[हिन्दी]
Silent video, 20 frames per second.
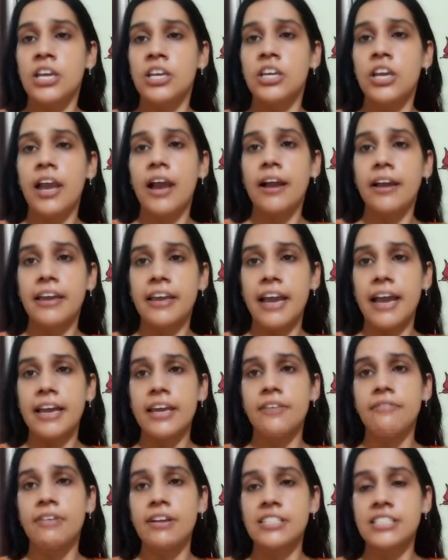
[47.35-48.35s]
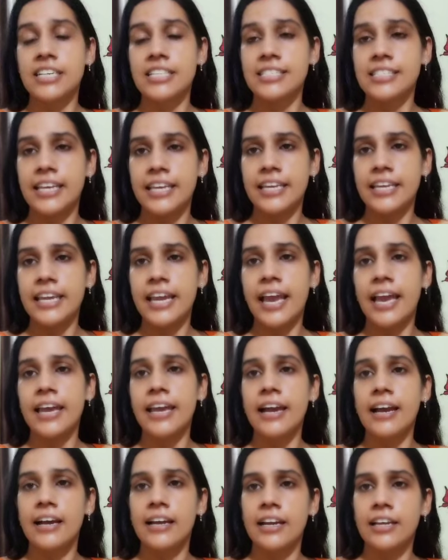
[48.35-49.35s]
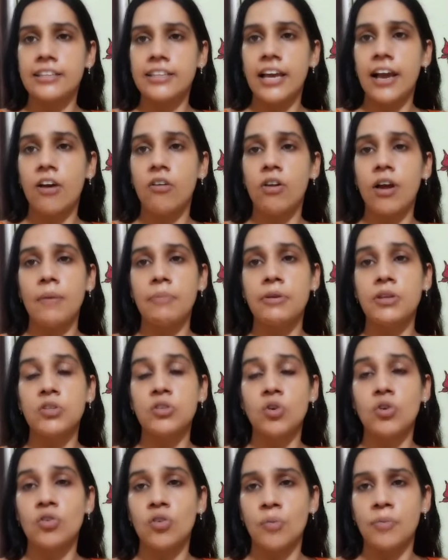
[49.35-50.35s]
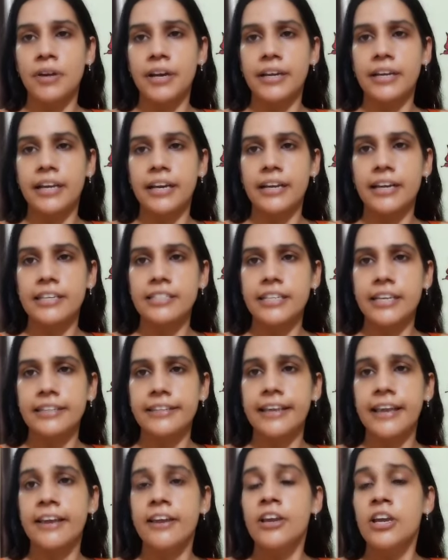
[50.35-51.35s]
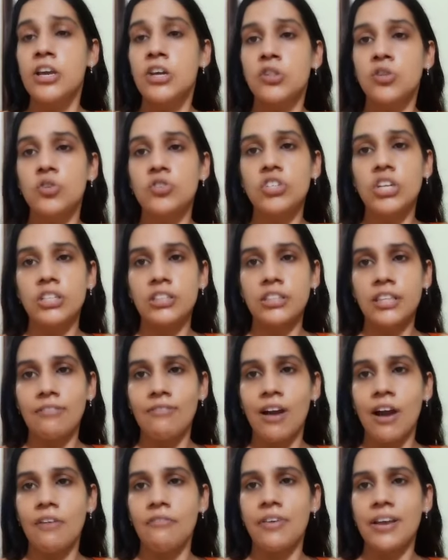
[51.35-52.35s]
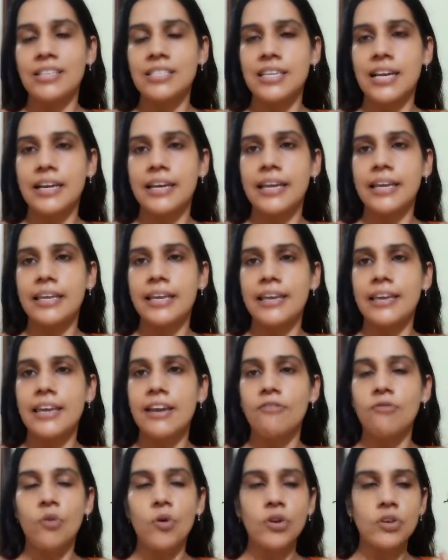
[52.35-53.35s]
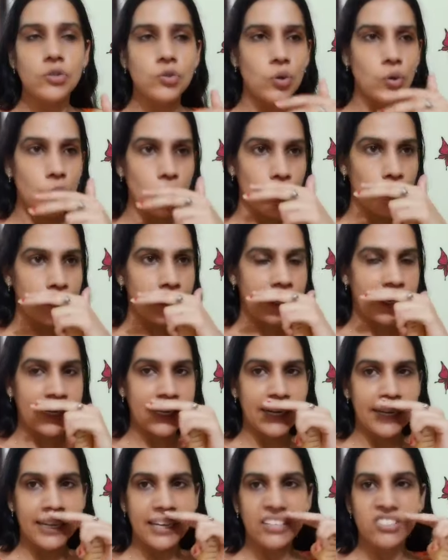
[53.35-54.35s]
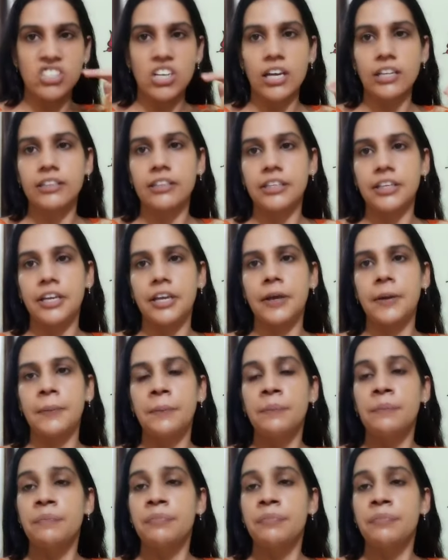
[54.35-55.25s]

कि क्या ये फैसला सही है या गलत है और आप किसको नॉमिनेट करना चाहते हैं तो जनता वहां फैसला लेगी कि वो किसको नॉमिनेट करना चाहती है